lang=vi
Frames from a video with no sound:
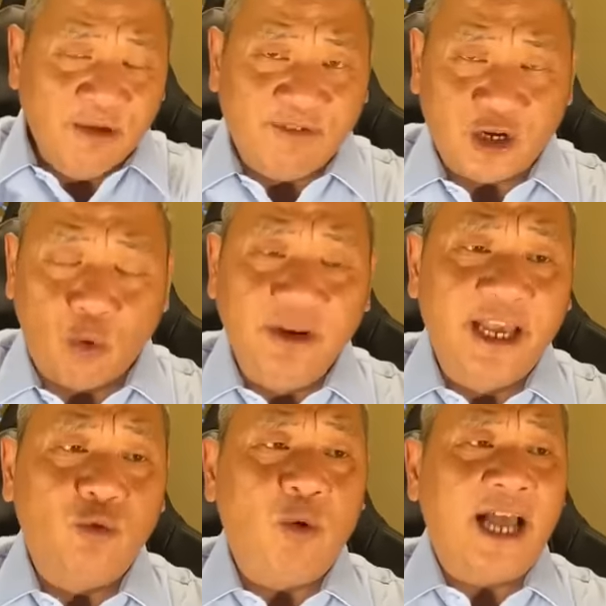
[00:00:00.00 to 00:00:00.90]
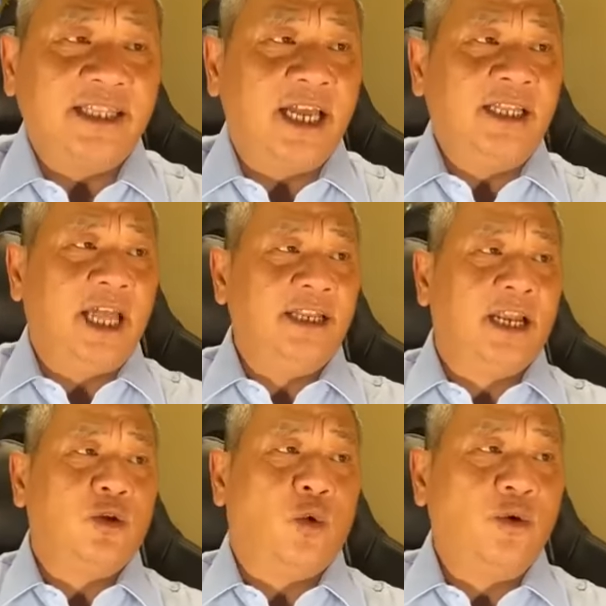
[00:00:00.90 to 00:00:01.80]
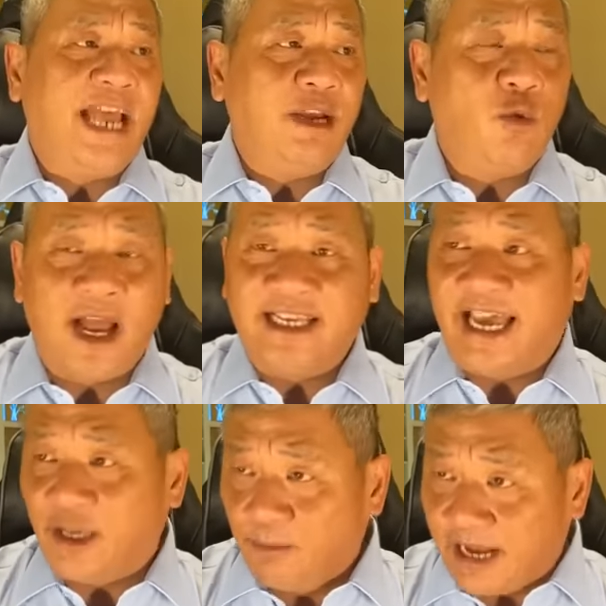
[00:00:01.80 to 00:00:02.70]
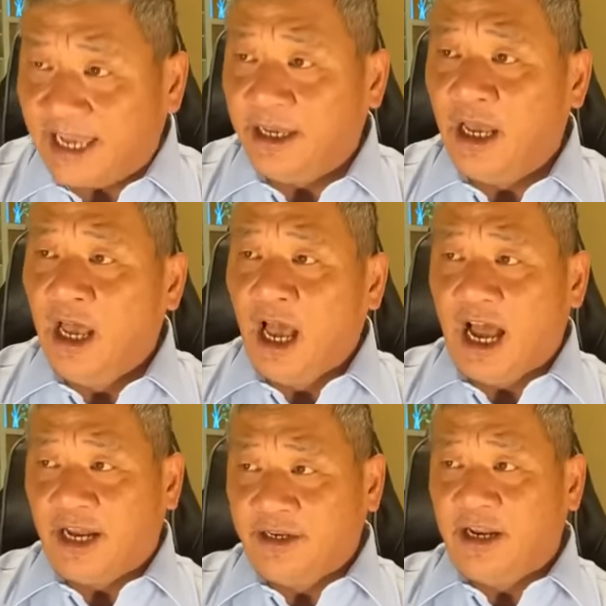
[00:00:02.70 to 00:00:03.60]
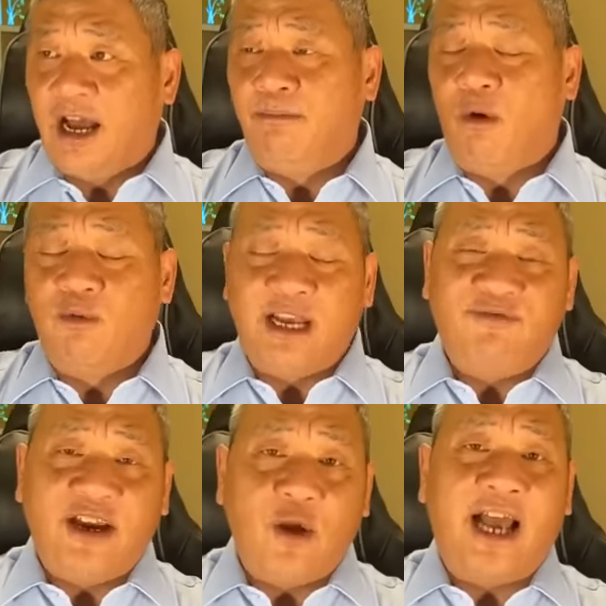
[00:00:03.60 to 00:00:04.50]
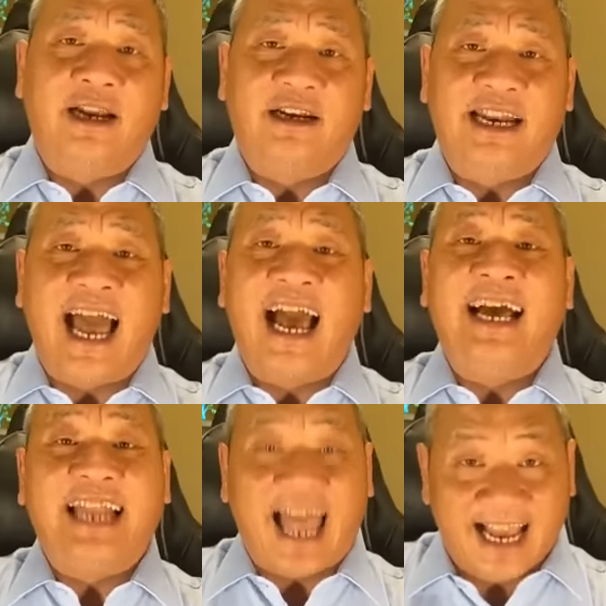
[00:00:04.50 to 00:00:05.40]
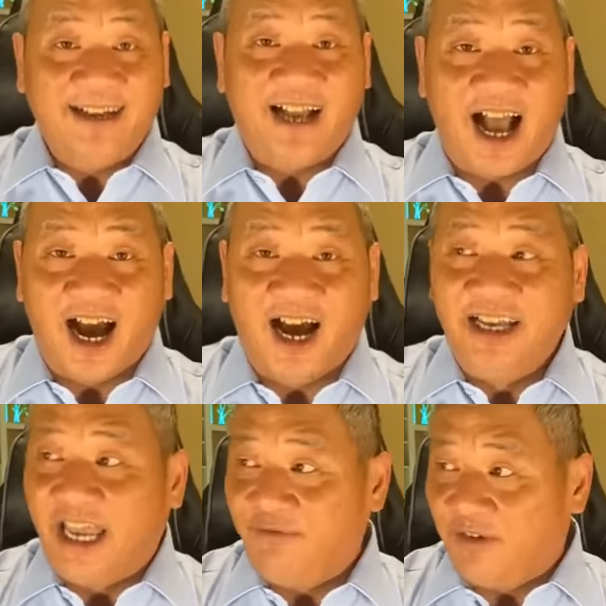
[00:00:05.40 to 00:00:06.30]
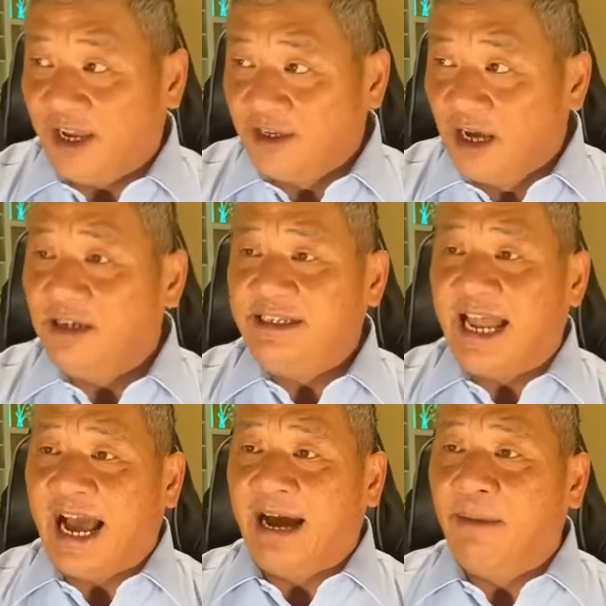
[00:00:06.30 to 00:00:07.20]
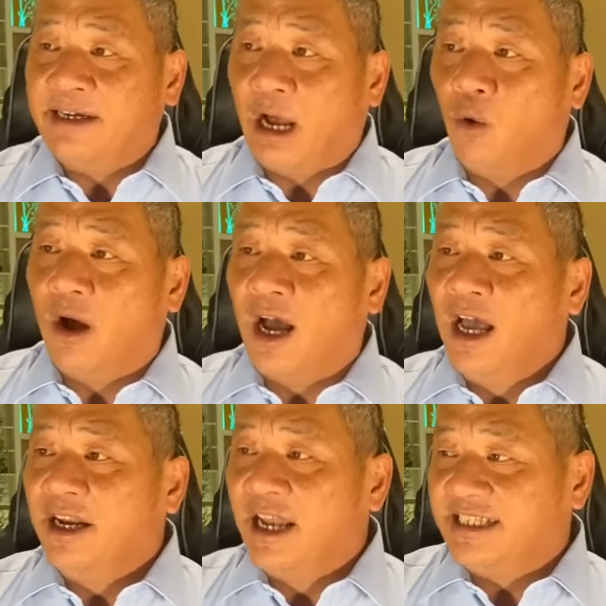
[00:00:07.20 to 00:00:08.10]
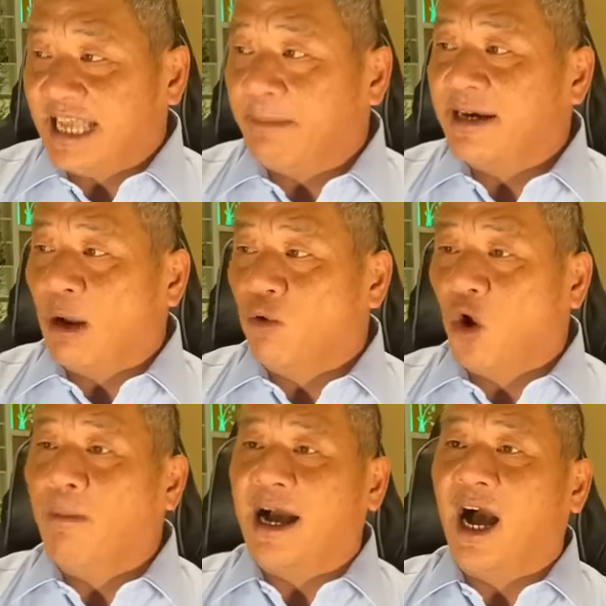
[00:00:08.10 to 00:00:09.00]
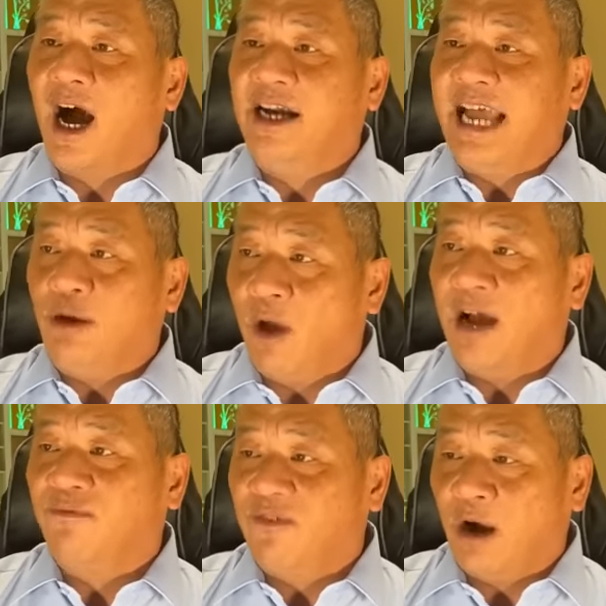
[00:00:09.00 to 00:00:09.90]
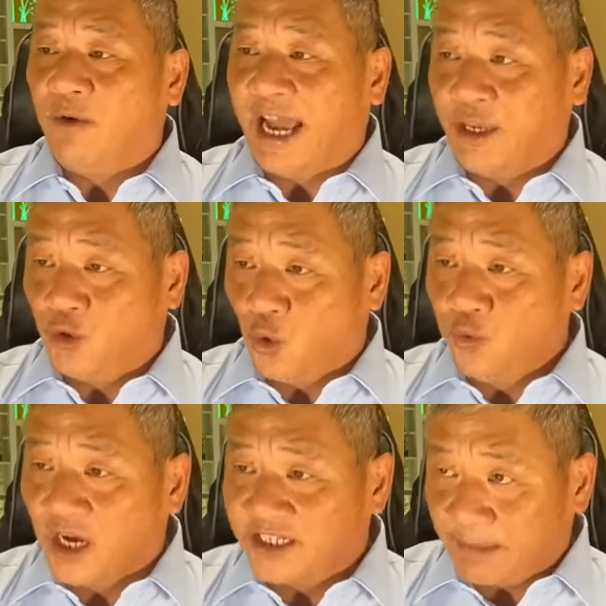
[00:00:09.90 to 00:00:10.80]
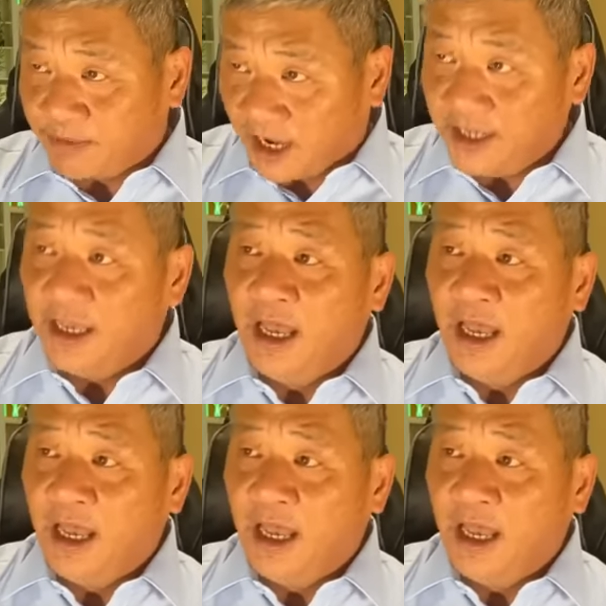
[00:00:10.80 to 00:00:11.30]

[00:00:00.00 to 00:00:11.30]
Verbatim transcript: Và cũng liên quan tới tình hình của Đài Loan ngày hôm nay, à, à, một cái phái đoàn đa đảng ở Nghị viện Đức đã bắt đầu à, sẽ bắt đầu có mặt ở Đài Loan vào ngày Chủ nhật sắp tới.